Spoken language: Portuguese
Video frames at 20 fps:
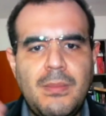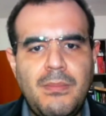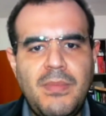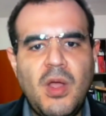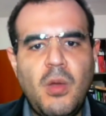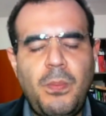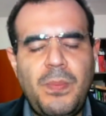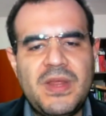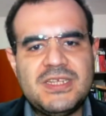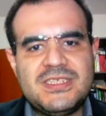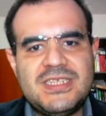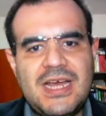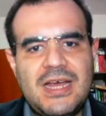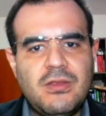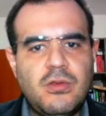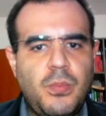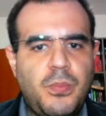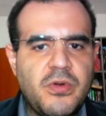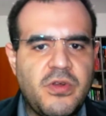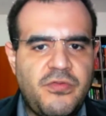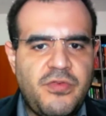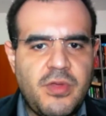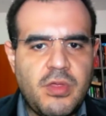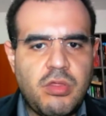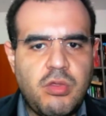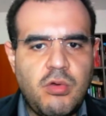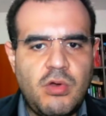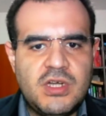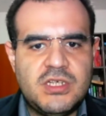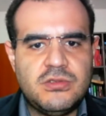Meu prezado
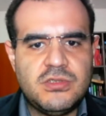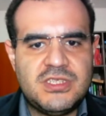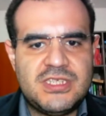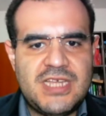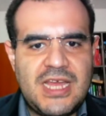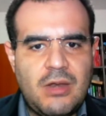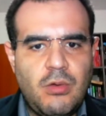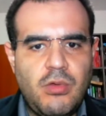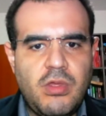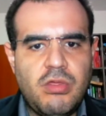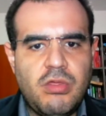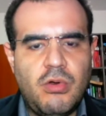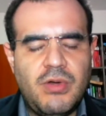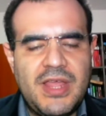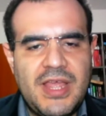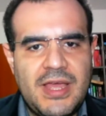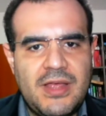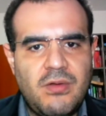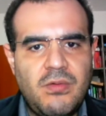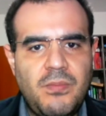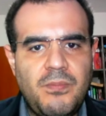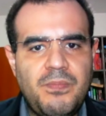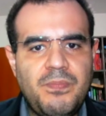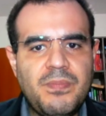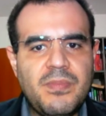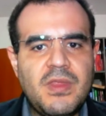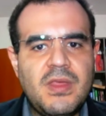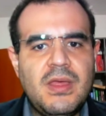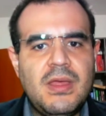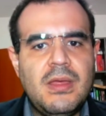professor José Luiz Oreiro,
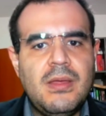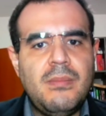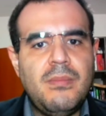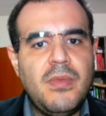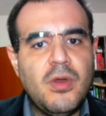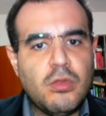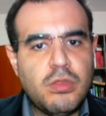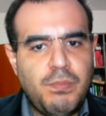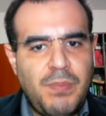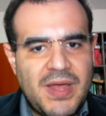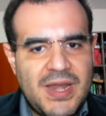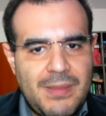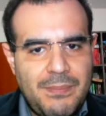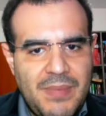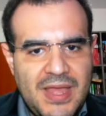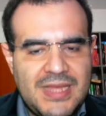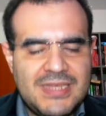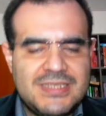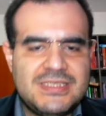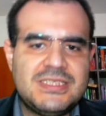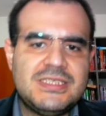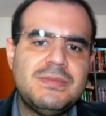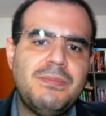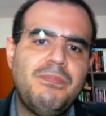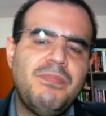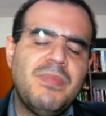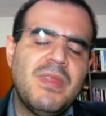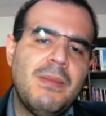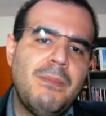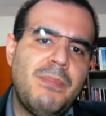meus parabéns
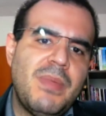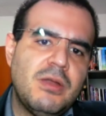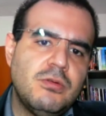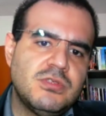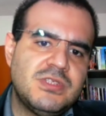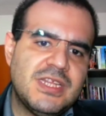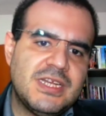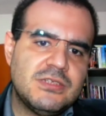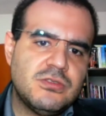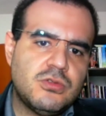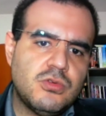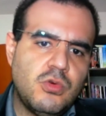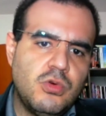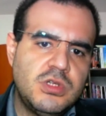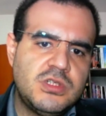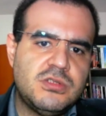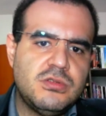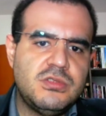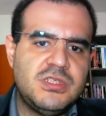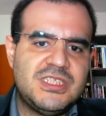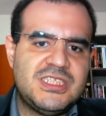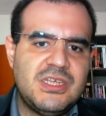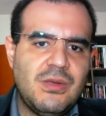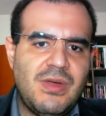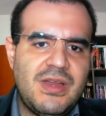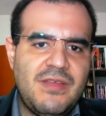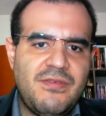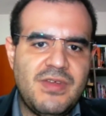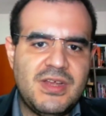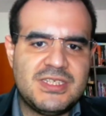pelo transcurso de
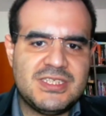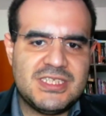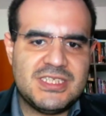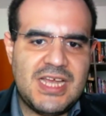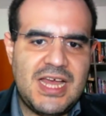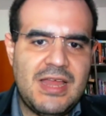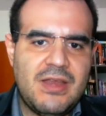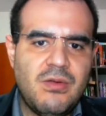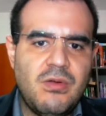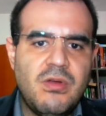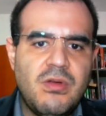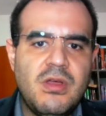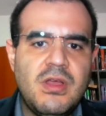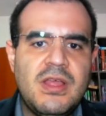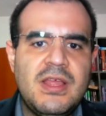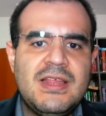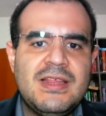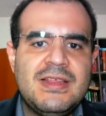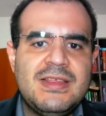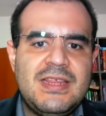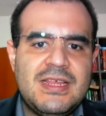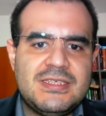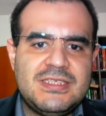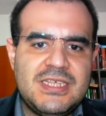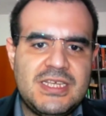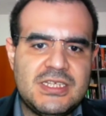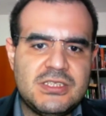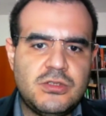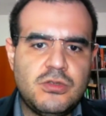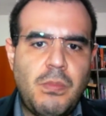seu aniversário
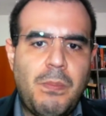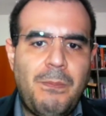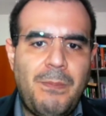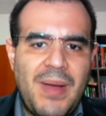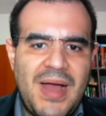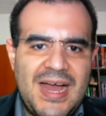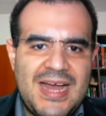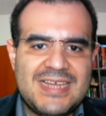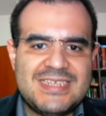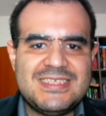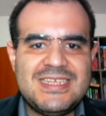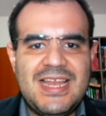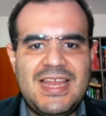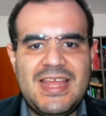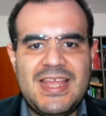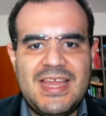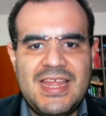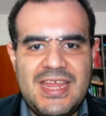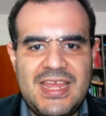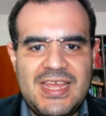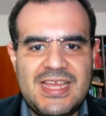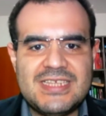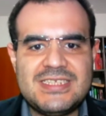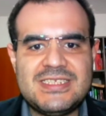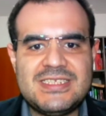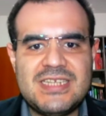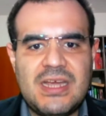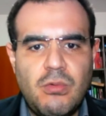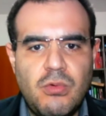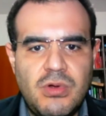Desejo paz, alegria,
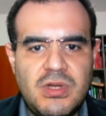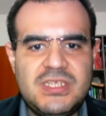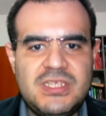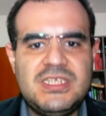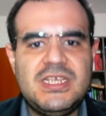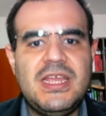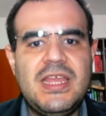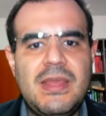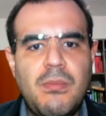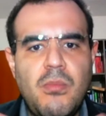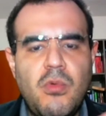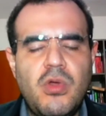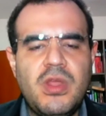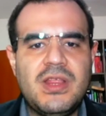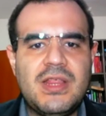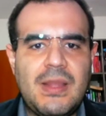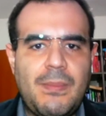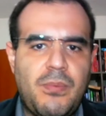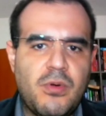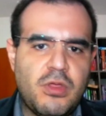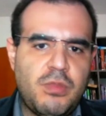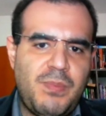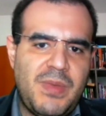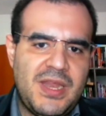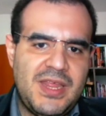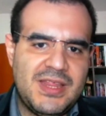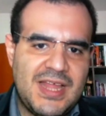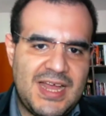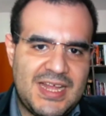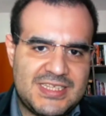saúde e muita
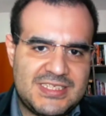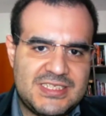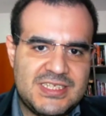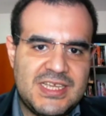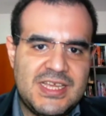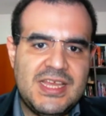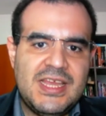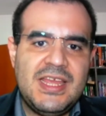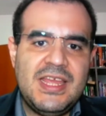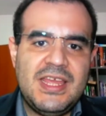prosperidade.